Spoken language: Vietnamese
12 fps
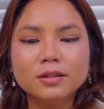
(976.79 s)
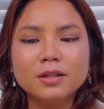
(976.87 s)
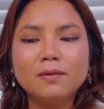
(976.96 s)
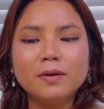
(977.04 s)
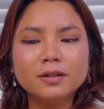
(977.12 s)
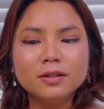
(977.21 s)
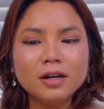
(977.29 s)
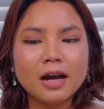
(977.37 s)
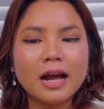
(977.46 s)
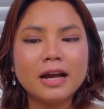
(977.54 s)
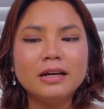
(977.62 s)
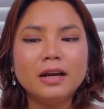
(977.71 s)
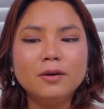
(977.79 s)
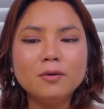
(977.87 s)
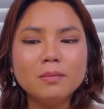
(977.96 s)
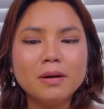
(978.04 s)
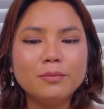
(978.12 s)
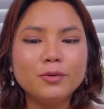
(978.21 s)
xong rồi thứ hai là
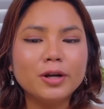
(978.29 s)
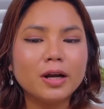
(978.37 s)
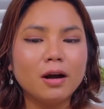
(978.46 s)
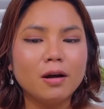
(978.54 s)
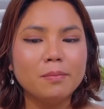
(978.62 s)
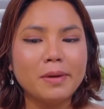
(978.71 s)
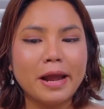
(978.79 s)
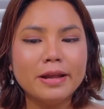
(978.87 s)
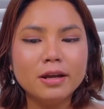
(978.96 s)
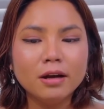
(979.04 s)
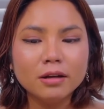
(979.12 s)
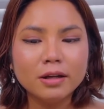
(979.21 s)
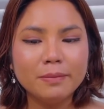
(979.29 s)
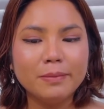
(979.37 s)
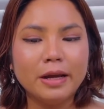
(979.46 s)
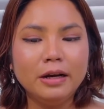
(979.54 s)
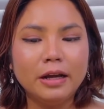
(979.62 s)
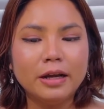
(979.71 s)
lúc mà Monet cần mẹ nhất thì
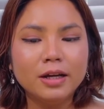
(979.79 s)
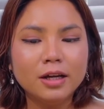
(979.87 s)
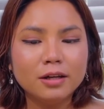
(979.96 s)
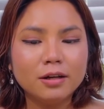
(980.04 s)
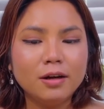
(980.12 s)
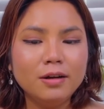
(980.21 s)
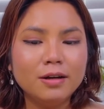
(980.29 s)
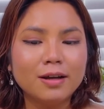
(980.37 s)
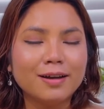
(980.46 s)
mẹ lại nói là